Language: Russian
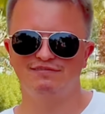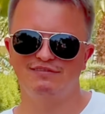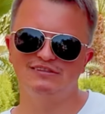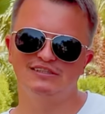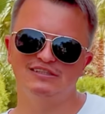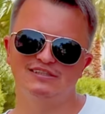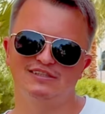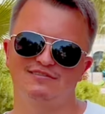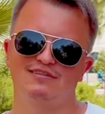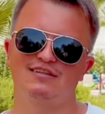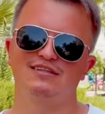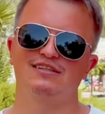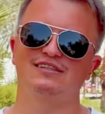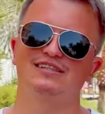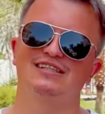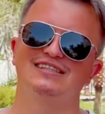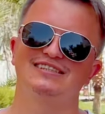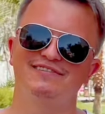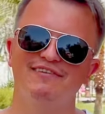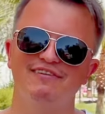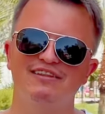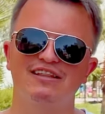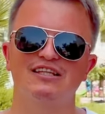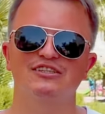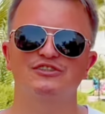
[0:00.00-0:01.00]
Вилла
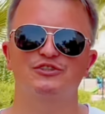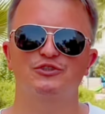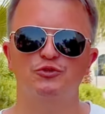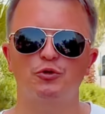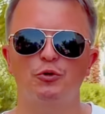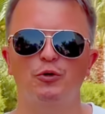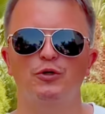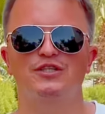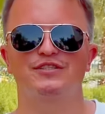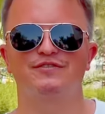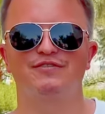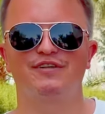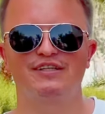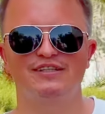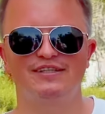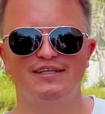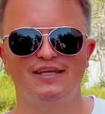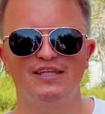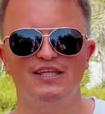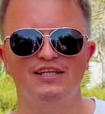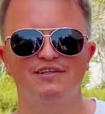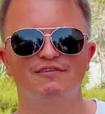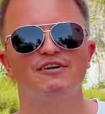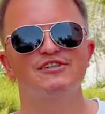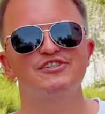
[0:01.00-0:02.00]
действительно стоит своих
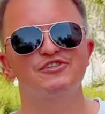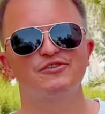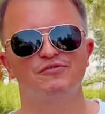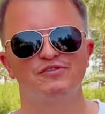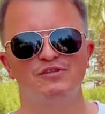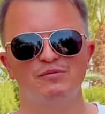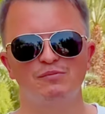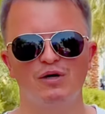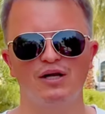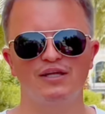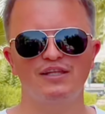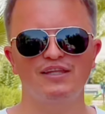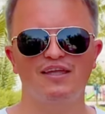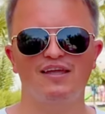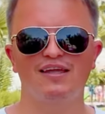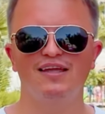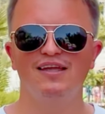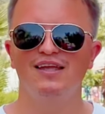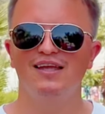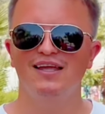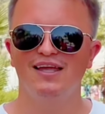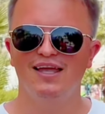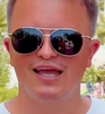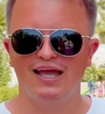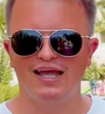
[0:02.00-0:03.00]
денег. Ваше внимание.
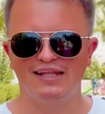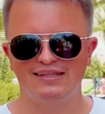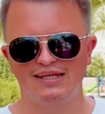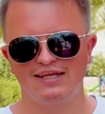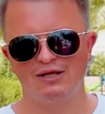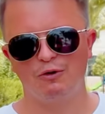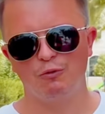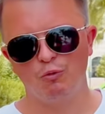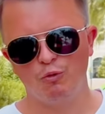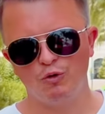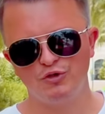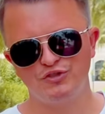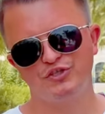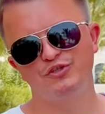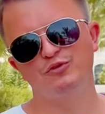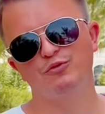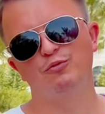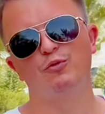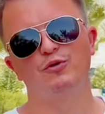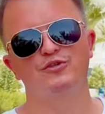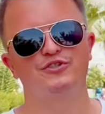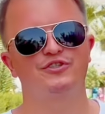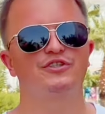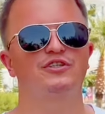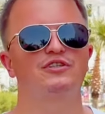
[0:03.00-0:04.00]
Это
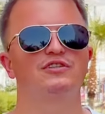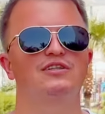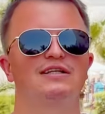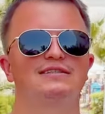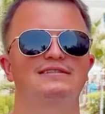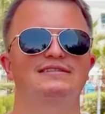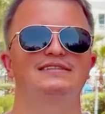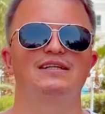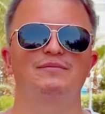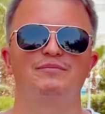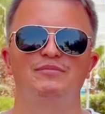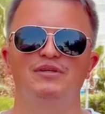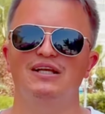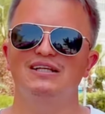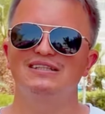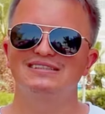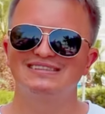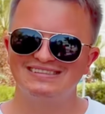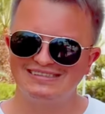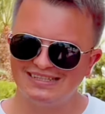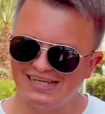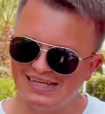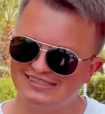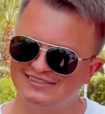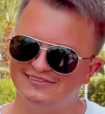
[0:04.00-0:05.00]
очень-очень классный объект
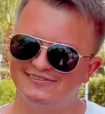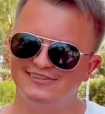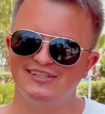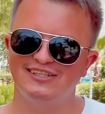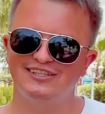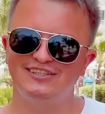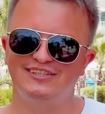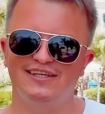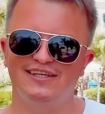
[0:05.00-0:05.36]
за свои